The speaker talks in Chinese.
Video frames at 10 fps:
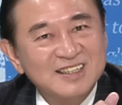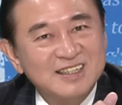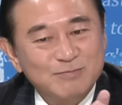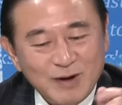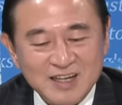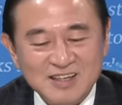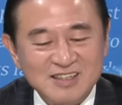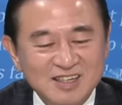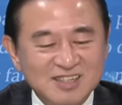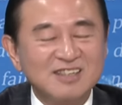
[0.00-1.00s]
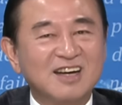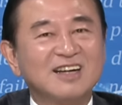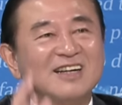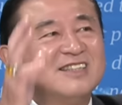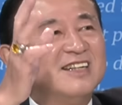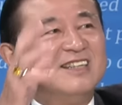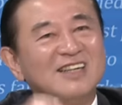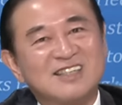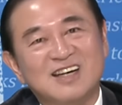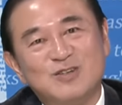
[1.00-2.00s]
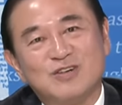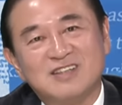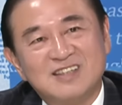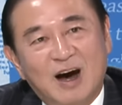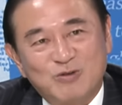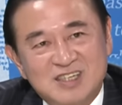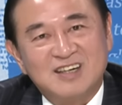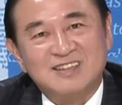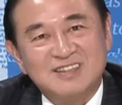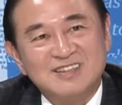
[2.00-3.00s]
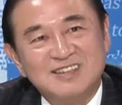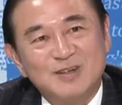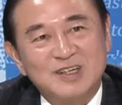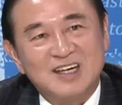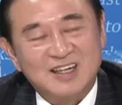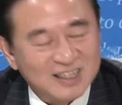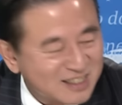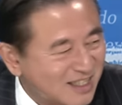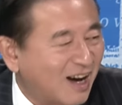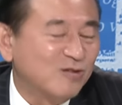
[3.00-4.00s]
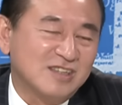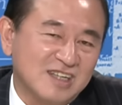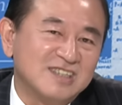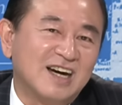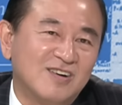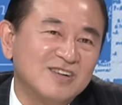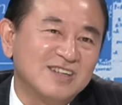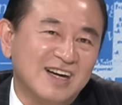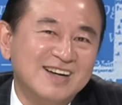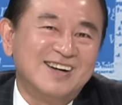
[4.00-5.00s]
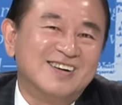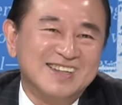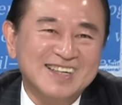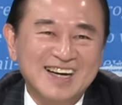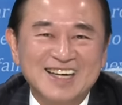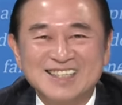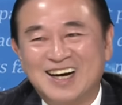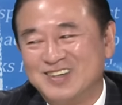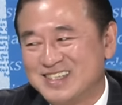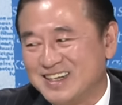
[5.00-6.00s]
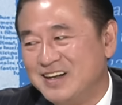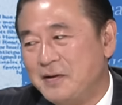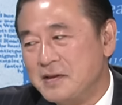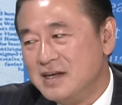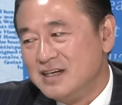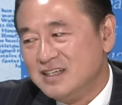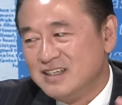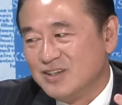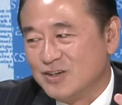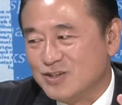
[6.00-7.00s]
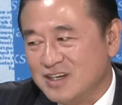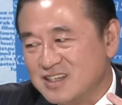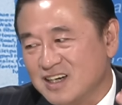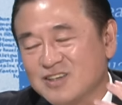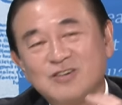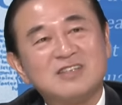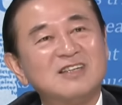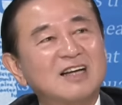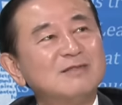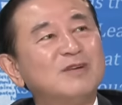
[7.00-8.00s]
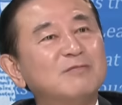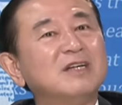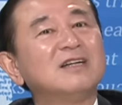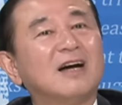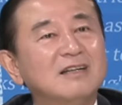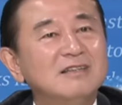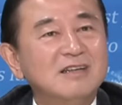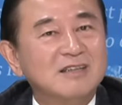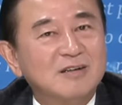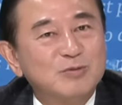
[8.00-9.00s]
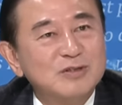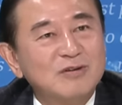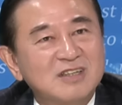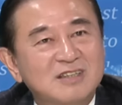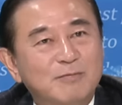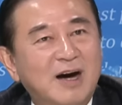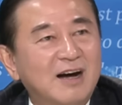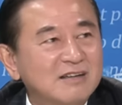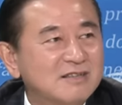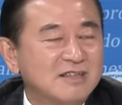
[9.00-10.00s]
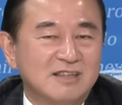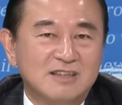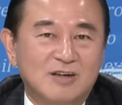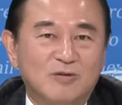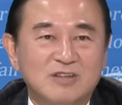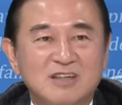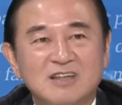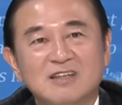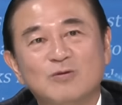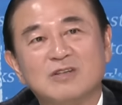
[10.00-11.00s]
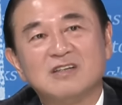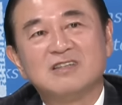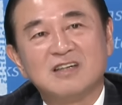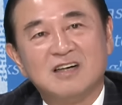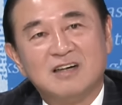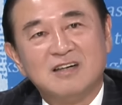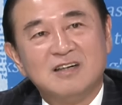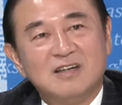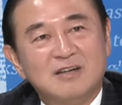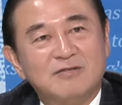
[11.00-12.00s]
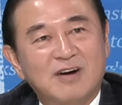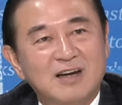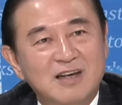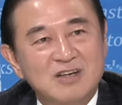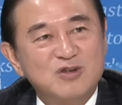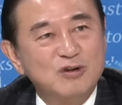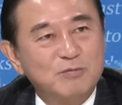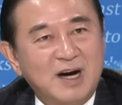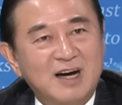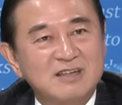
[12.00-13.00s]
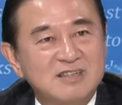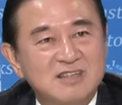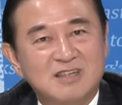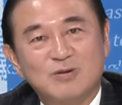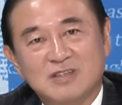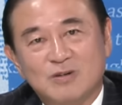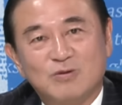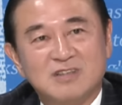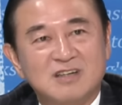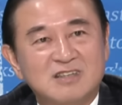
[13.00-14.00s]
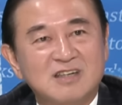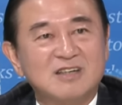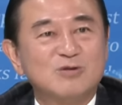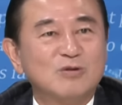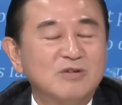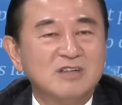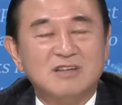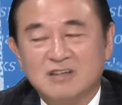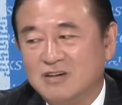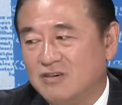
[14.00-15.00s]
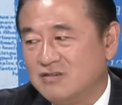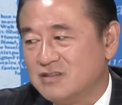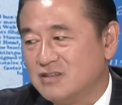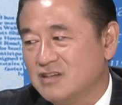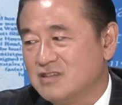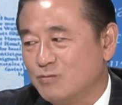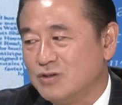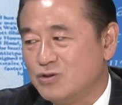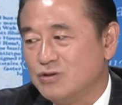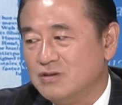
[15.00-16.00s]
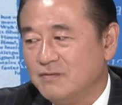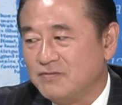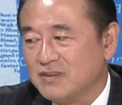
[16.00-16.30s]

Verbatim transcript: 你拜登这四年跟着你的这一群老臣，对不对？可能是老臣啊，我认为他用的应该还是老臣，所以这个东西它是比较敏感一点的，不是说你的 policy 哦，我的我的这个。Financial policy，或者我的这个所谓的哦，这怎么去